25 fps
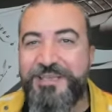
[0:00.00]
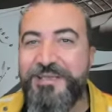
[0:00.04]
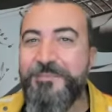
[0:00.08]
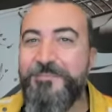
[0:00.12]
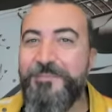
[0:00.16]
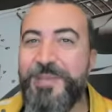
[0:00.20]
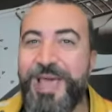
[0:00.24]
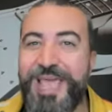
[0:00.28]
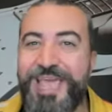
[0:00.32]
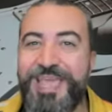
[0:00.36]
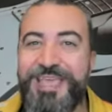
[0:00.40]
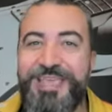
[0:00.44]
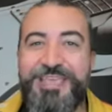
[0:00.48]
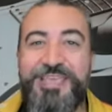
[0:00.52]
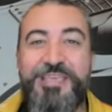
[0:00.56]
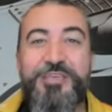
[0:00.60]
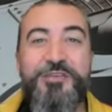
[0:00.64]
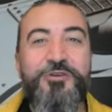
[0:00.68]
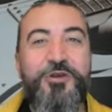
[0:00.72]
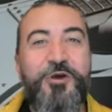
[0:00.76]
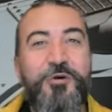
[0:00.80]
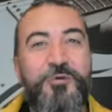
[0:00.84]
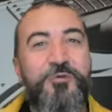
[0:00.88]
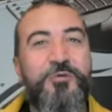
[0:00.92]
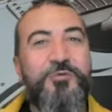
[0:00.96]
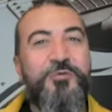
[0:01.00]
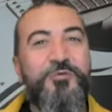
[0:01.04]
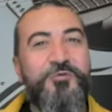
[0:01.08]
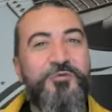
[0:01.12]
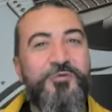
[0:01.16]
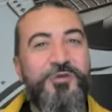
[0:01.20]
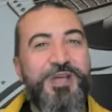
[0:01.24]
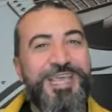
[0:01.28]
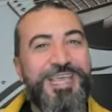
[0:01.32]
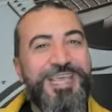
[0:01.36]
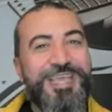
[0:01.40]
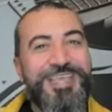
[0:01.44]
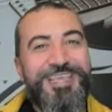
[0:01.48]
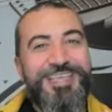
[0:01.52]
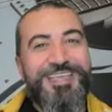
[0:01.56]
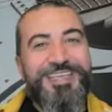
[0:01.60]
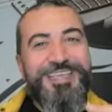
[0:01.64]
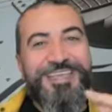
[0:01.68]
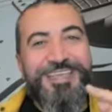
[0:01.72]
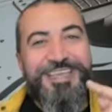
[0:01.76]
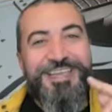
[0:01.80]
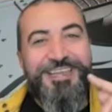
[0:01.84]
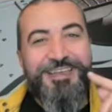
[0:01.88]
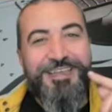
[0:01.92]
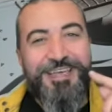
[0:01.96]
Beh, comunque,
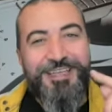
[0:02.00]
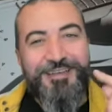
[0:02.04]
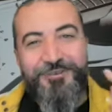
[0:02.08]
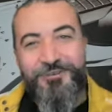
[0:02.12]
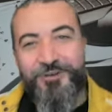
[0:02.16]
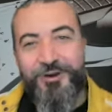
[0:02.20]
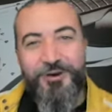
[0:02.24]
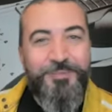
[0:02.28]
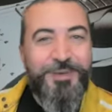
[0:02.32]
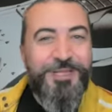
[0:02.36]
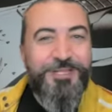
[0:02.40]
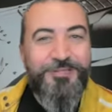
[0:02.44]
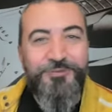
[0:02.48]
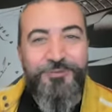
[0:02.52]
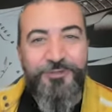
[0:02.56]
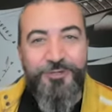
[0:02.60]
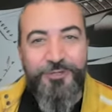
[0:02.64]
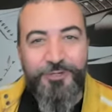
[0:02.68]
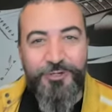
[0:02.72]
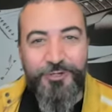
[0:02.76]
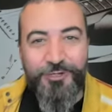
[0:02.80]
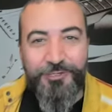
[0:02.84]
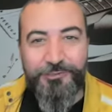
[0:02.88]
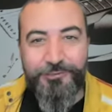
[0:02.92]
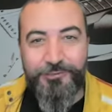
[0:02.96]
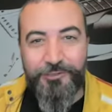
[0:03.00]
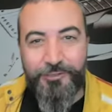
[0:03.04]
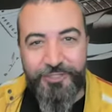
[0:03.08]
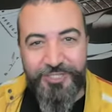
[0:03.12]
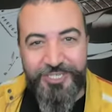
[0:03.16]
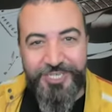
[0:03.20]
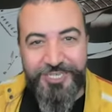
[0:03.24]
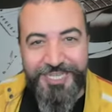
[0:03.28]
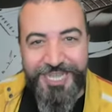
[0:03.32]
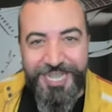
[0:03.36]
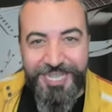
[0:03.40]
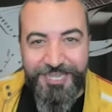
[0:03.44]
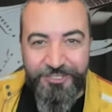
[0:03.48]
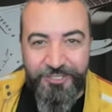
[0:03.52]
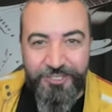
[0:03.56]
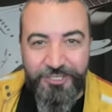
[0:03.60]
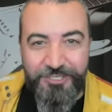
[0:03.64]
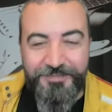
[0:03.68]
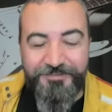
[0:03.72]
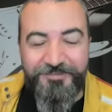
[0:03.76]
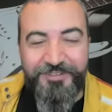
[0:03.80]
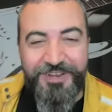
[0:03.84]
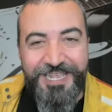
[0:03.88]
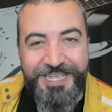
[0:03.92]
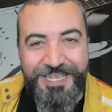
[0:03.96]
il nome è tutta una curiosità e ci
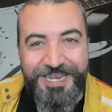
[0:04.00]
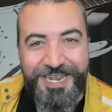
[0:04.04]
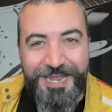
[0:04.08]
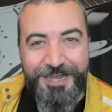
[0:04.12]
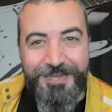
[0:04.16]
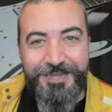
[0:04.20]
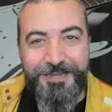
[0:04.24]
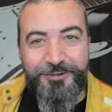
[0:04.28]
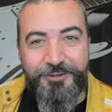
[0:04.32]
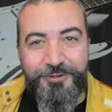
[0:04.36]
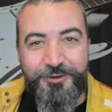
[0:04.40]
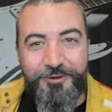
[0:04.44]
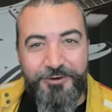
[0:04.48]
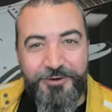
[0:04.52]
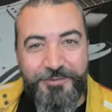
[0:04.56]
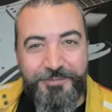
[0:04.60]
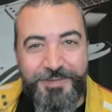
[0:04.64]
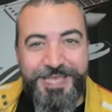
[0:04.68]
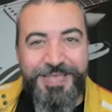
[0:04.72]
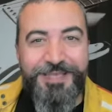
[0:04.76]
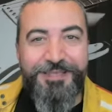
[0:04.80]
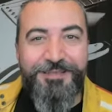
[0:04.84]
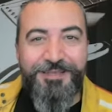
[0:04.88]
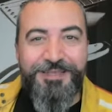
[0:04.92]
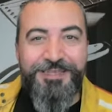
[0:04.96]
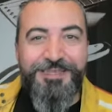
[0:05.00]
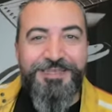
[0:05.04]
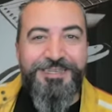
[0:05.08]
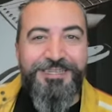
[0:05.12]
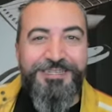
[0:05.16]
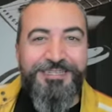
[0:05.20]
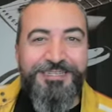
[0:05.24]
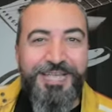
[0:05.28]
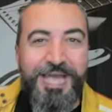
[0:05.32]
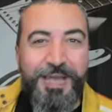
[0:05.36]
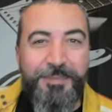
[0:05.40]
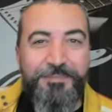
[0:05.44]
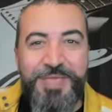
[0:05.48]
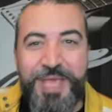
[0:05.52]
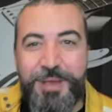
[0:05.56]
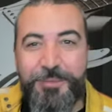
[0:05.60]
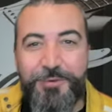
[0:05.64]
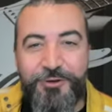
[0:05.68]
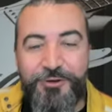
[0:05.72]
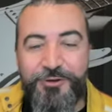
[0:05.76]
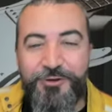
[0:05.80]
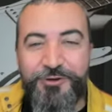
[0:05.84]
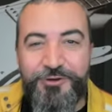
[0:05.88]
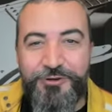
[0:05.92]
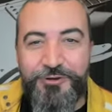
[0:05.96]
svelerà il come,
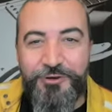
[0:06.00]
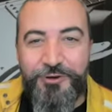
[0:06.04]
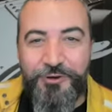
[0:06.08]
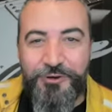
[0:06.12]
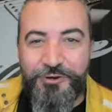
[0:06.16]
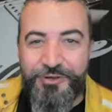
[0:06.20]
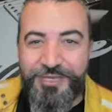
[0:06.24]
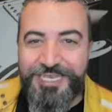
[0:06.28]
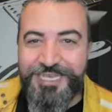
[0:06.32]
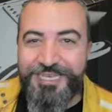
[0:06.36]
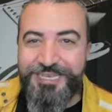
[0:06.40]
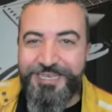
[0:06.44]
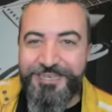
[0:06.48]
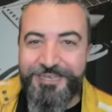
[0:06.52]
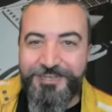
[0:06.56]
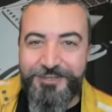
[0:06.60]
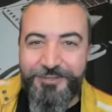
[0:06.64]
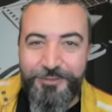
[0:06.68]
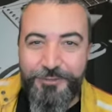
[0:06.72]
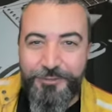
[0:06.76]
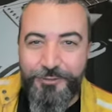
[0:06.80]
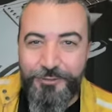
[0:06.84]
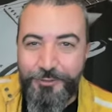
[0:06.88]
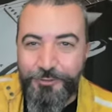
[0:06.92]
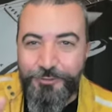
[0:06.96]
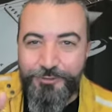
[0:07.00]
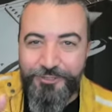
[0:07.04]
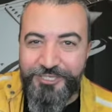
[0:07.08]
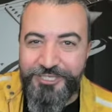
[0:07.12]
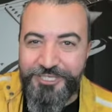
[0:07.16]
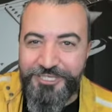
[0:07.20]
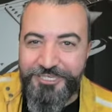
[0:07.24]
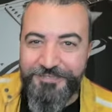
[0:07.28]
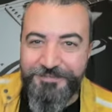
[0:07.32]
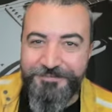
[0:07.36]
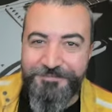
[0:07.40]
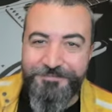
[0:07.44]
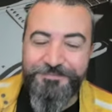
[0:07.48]
abbiamo con noi Guzzi.